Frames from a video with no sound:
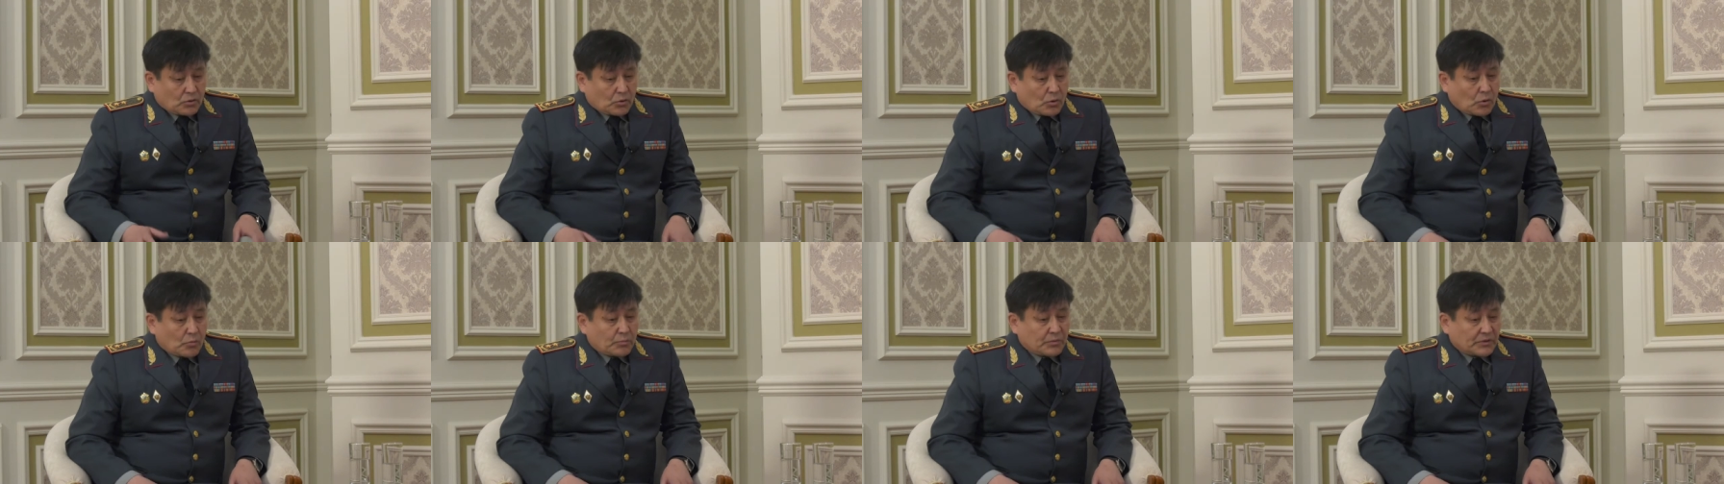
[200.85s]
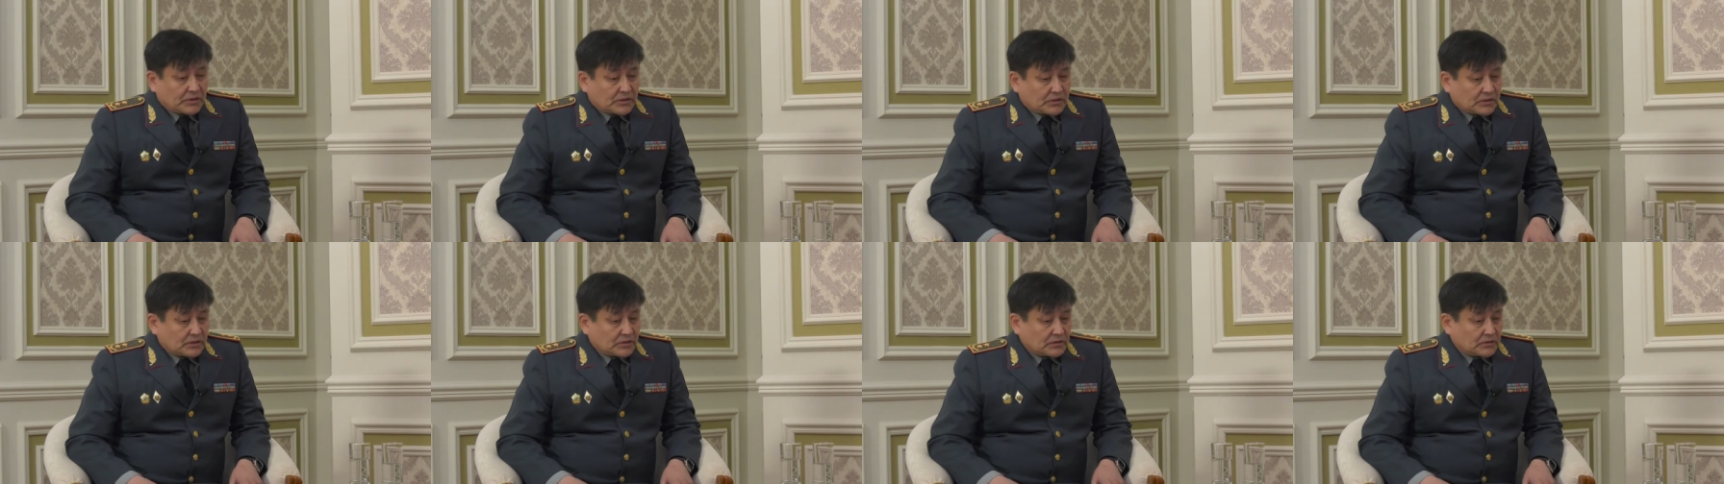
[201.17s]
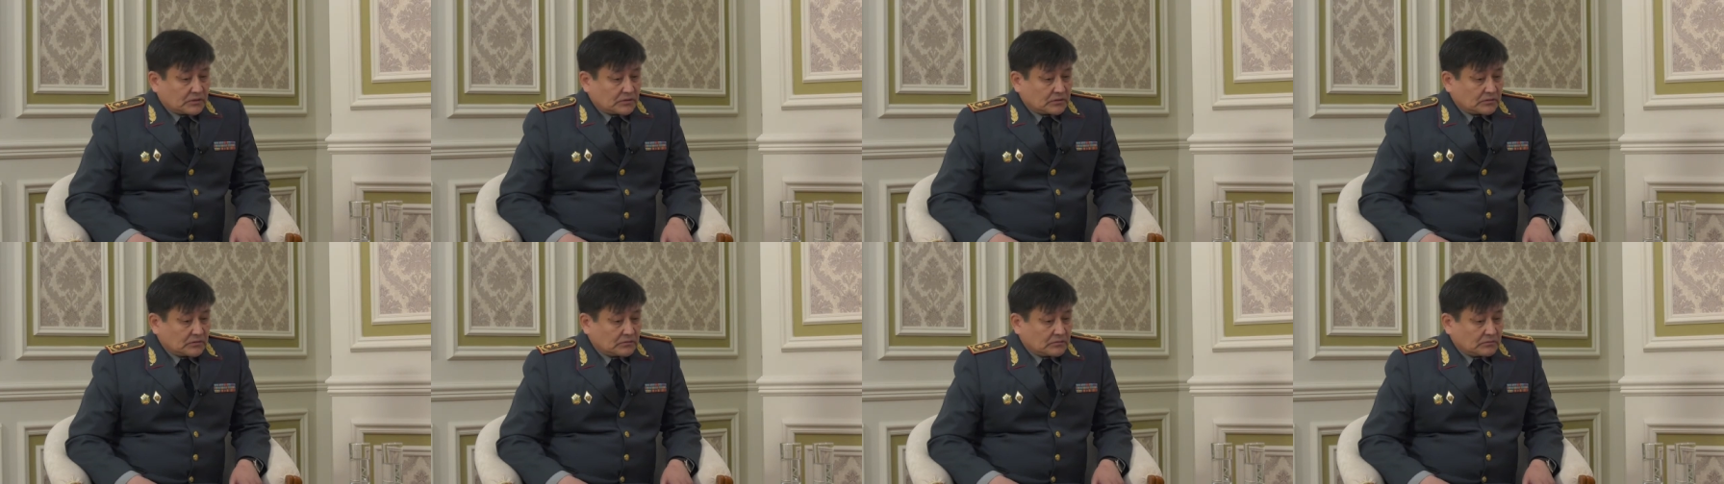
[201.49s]
опыт
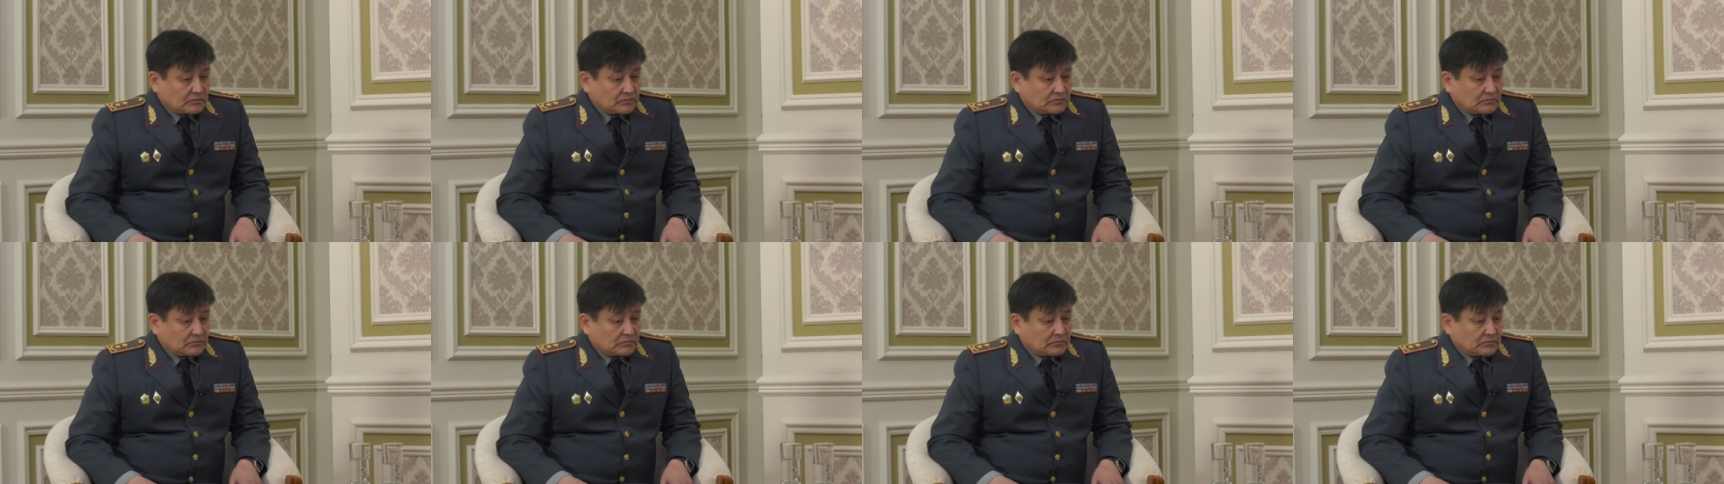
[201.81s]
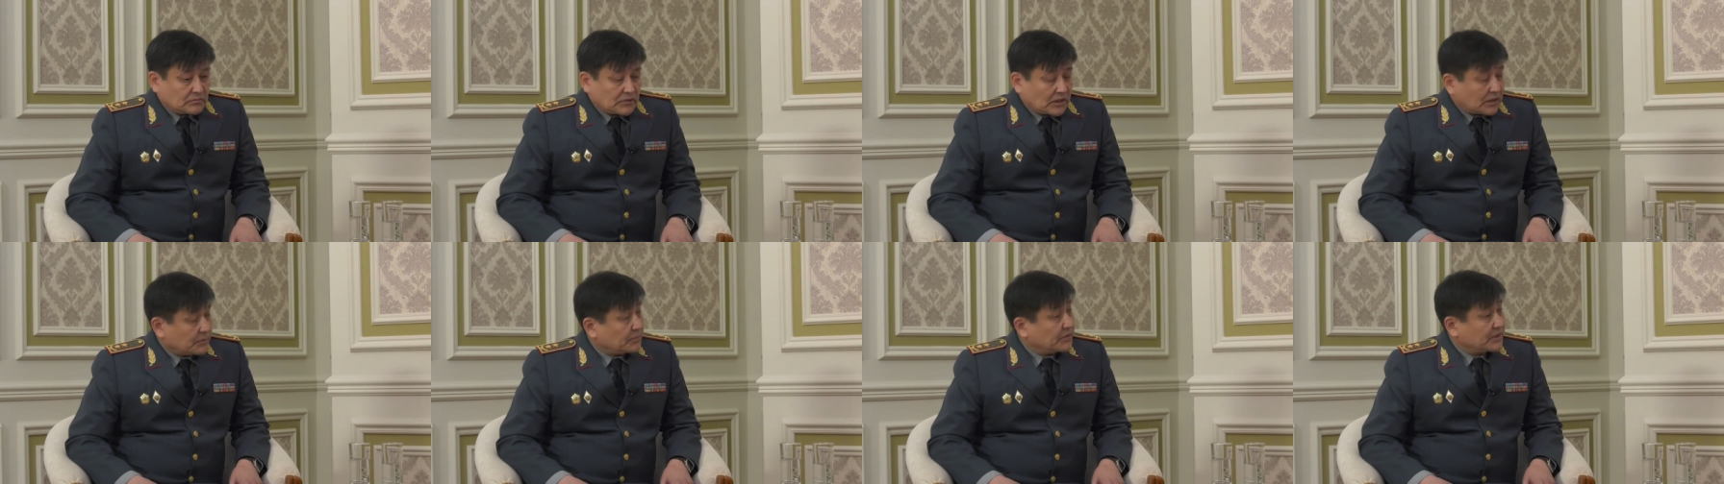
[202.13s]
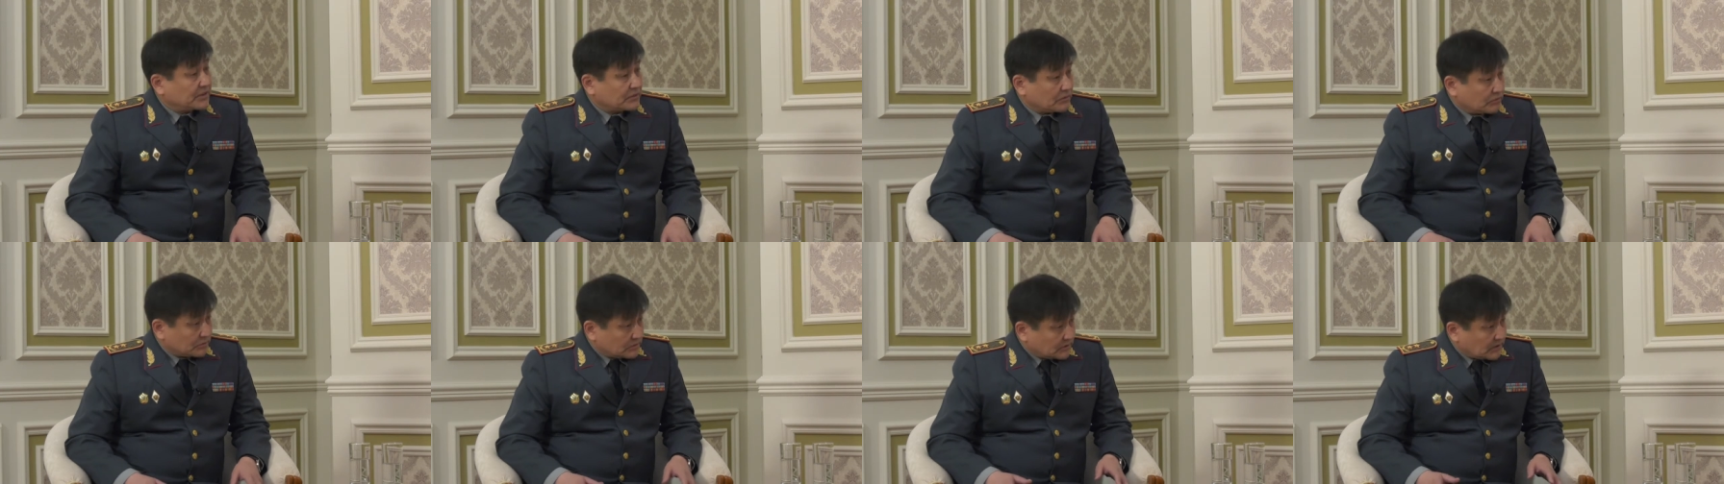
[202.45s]

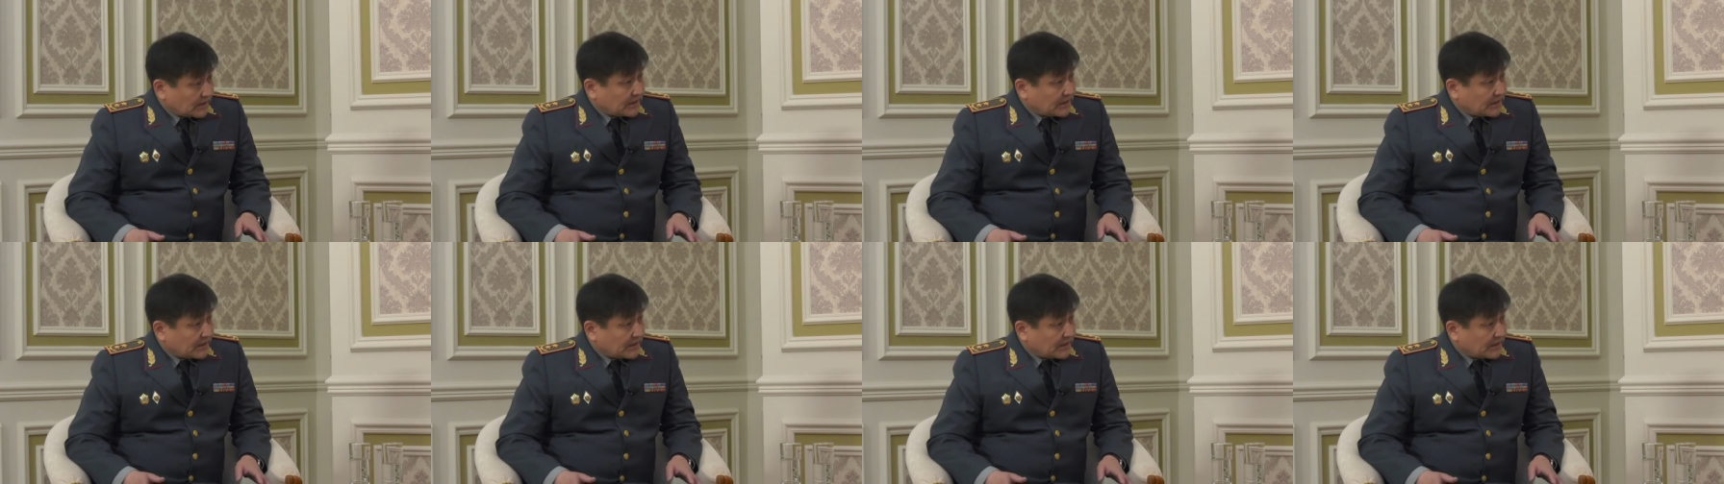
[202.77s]
армейского